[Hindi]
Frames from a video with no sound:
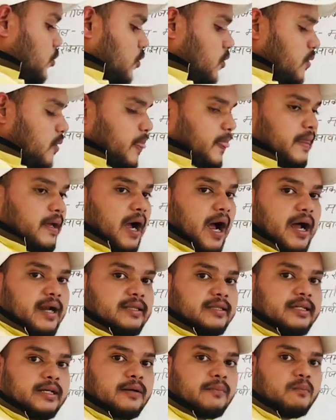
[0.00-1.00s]
जो
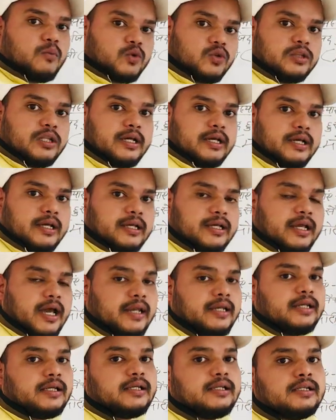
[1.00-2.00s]
आर्थिक मुद्दे हैं
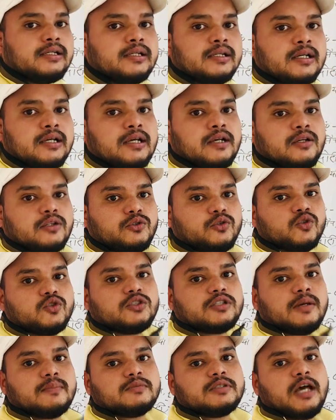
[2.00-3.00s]
यानी कि जो
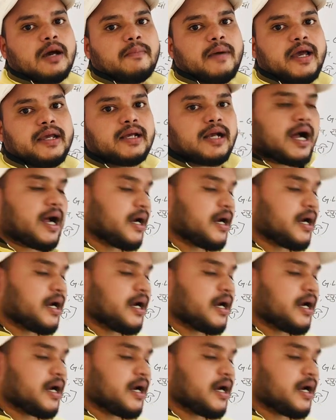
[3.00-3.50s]
समसामायिक